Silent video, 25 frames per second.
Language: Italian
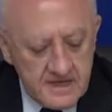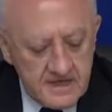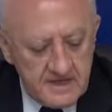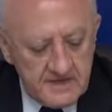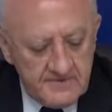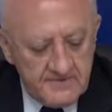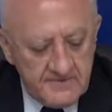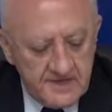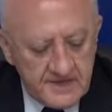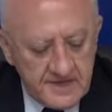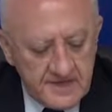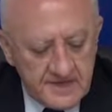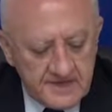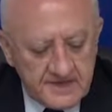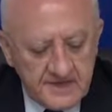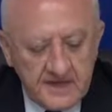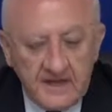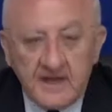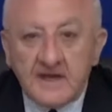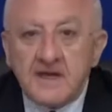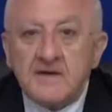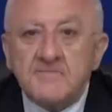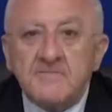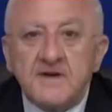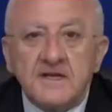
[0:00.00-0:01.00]
Vedete, la
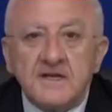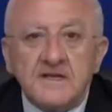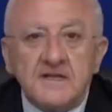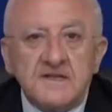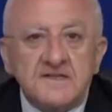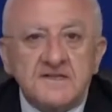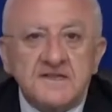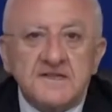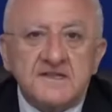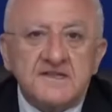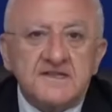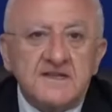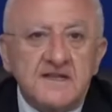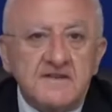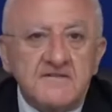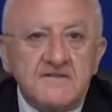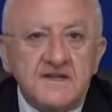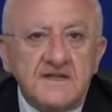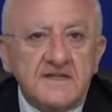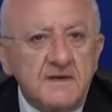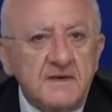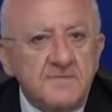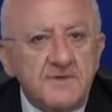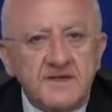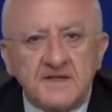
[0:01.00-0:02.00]
Campania si è
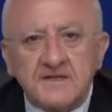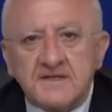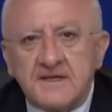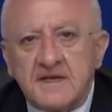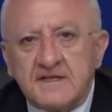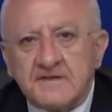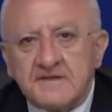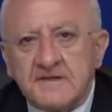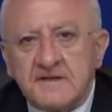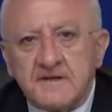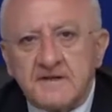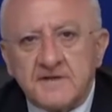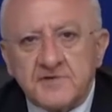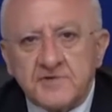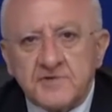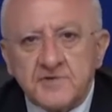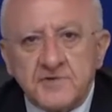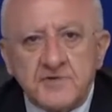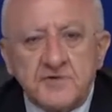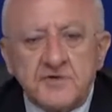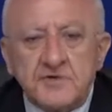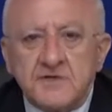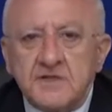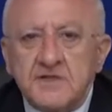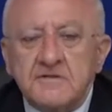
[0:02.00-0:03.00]
salvata per tante
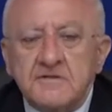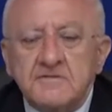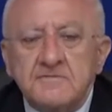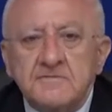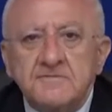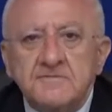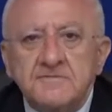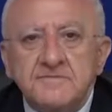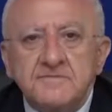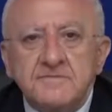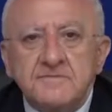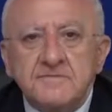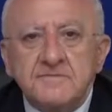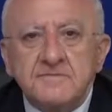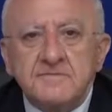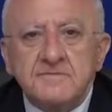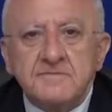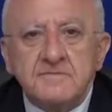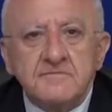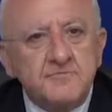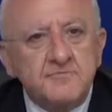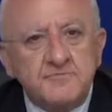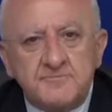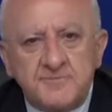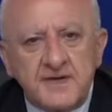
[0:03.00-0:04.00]
ragioni,
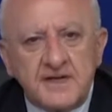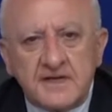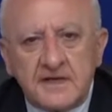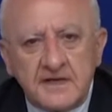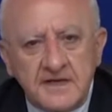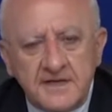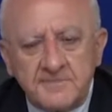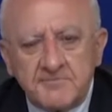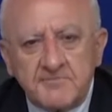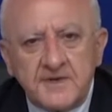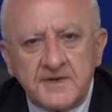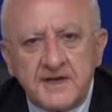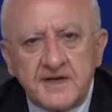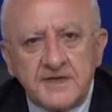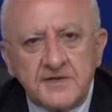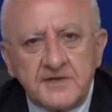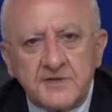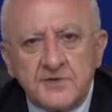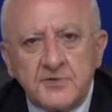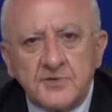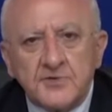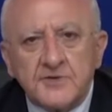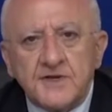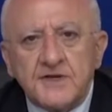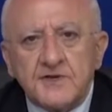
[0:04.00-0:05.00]
per
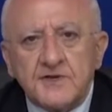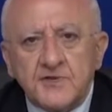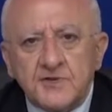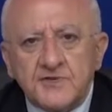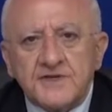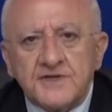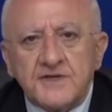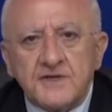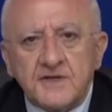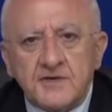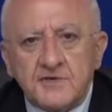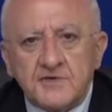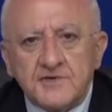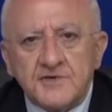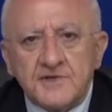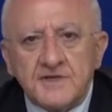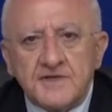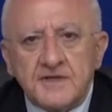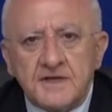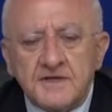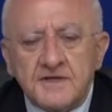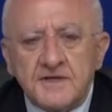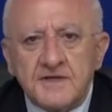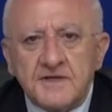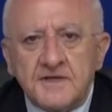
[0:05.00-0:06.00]
l'impegno dei nostri
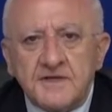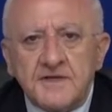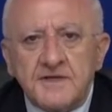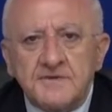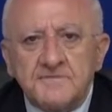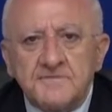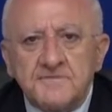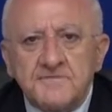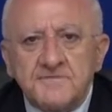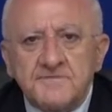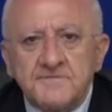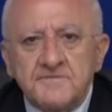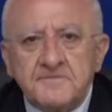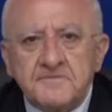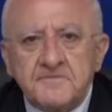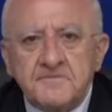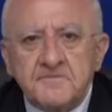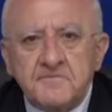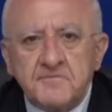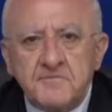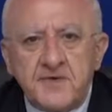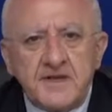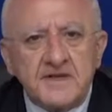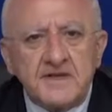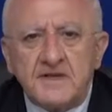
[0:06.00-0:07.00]
concittadini,
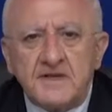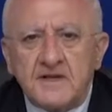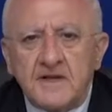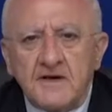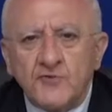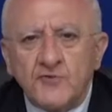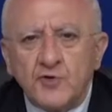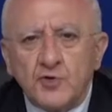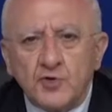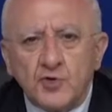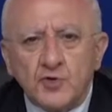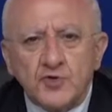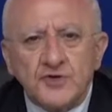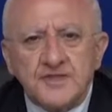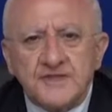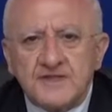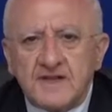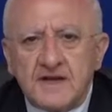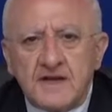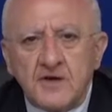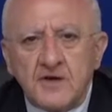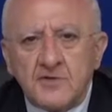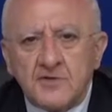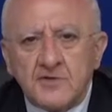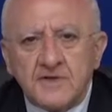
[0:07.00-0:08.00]
per il lavoro
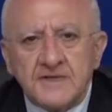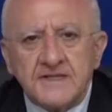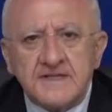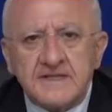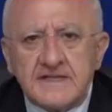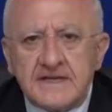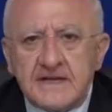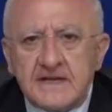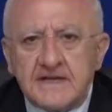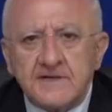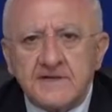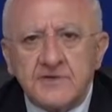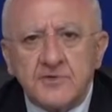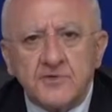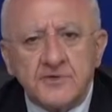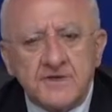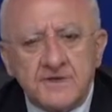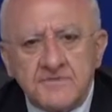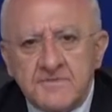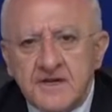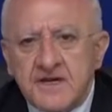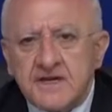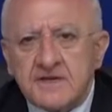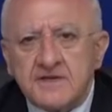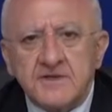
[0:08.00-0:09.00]
straordinario di
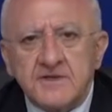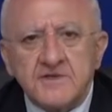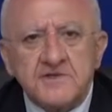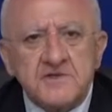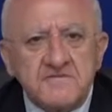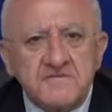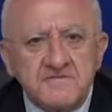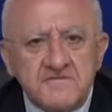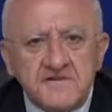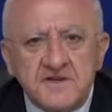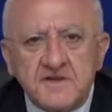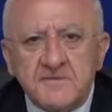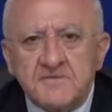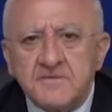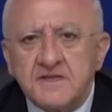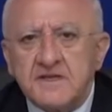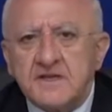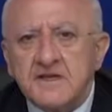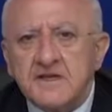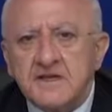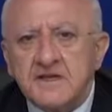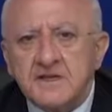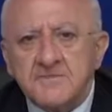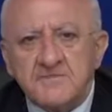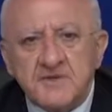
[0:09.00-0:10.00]
medici,
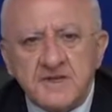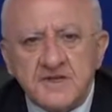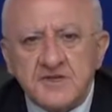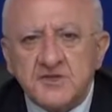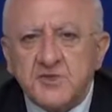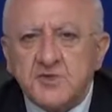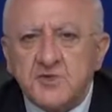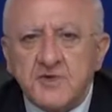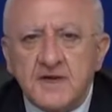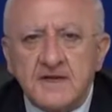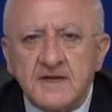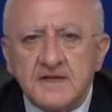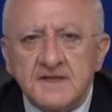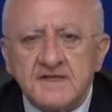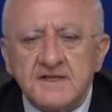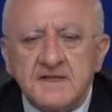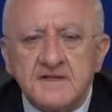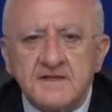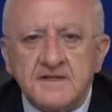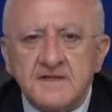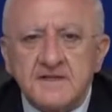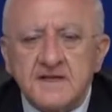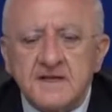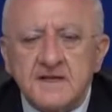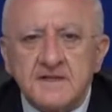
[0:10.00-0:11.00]
infermieri, personale
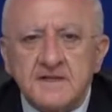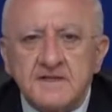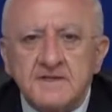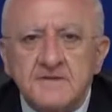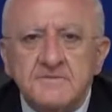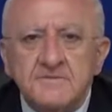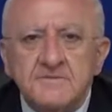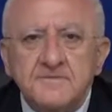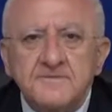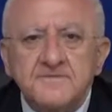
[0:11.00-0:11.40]
sanitario,